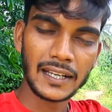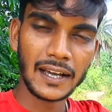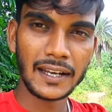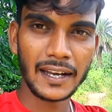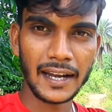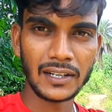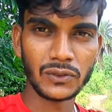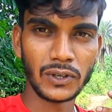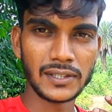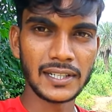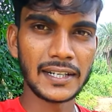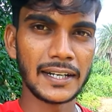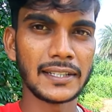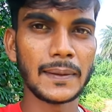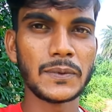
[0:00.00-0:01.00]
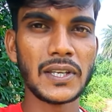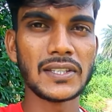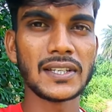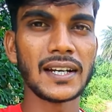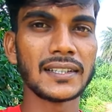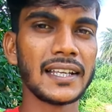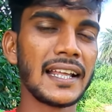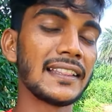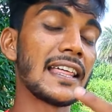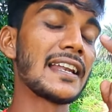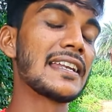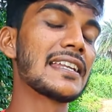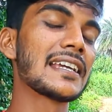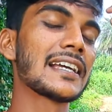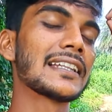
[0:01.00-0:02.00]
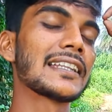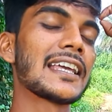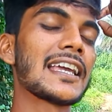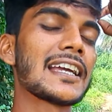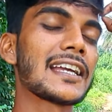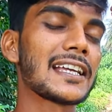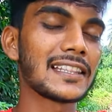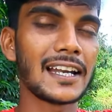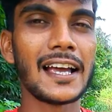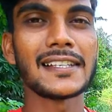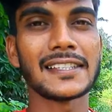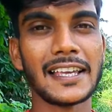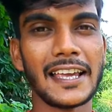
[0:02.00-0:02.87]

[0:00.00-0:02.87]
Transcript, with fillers: हैं घर है एंड थोड़ा सा ड्रेसअप चेंज करते हैं एंड देन निकलते हैं कतरास